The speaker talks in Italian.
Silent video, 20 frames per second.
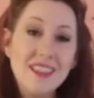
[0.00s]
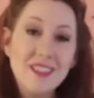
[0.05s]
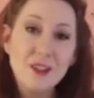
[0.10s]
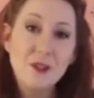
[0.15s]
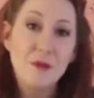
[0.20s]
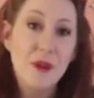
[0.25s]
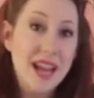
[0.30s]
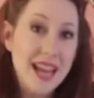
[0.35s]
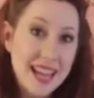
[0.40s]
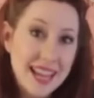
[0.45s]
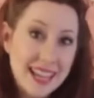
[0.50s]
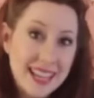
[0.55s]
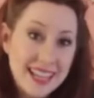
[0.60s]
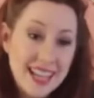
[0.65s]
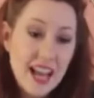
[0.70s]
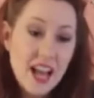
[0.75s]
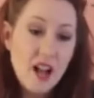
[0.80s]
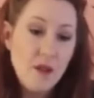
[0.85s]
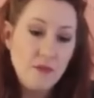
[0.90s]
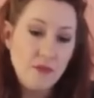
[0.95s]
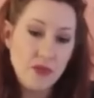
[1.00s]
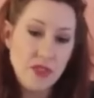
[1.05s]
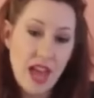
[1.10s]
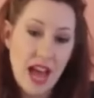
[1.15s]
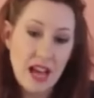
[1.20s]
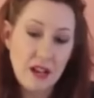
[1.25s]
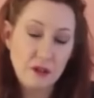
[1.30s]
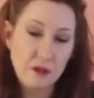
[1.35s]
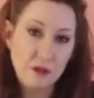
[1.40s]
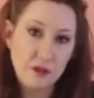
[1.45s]
in tutti i casi
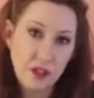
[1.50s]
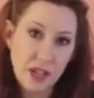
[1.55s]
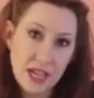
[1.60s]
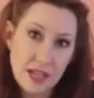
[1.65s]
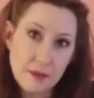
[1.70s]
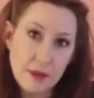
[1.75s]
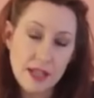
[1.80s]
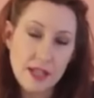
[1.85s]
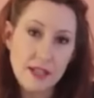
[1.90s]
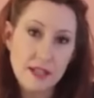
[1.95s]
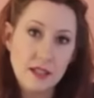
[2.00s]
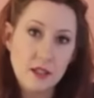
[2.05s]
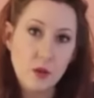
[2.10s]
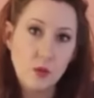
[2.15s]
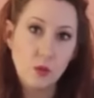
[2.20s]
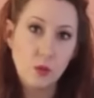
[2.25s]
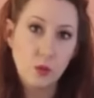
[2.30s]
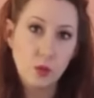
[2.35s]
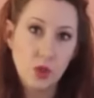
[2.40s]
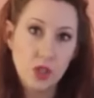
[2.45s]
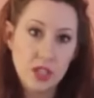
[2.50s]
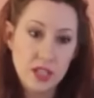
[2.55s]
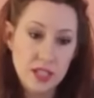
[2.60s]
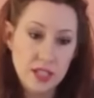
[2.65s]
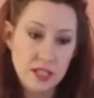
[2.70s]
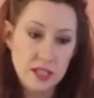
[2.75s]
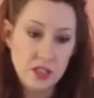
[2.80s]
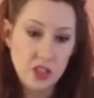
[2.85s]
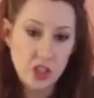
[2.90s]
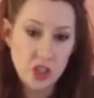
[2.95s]
questa
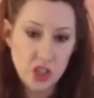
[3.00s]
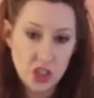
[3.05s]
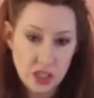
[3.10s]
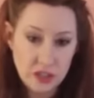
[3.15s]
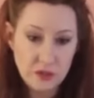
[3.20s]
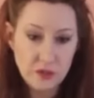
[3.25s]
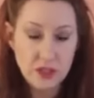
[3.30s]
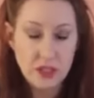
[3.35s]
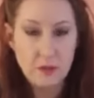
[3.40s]
intelaiatura dovrebbe